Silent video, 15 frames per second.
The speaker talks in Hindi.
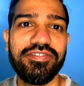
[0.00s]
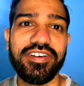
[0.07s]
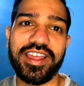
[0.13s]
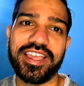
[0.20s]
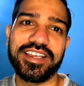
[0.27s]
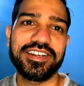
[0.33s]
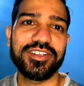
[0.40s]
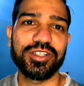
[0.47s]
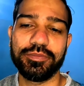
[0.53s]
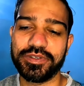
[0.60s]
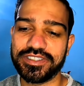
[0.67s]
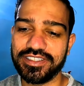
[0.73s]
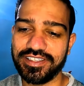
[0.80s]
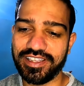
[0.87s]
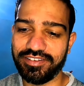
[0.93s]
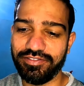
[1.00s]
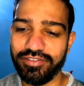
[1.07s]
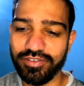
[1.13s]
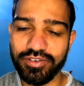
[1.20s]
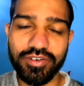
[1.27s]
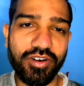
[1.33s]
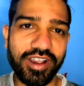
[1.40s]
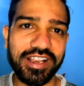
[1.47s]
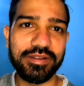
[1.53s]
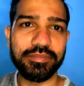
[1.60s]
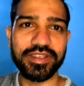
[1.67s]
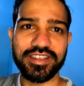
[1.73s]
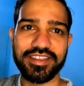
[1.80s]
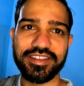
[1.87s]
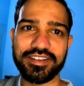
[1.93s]
फ्राई करके तो पसंद है वो ऑयल
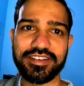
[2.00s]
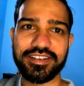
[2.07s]
में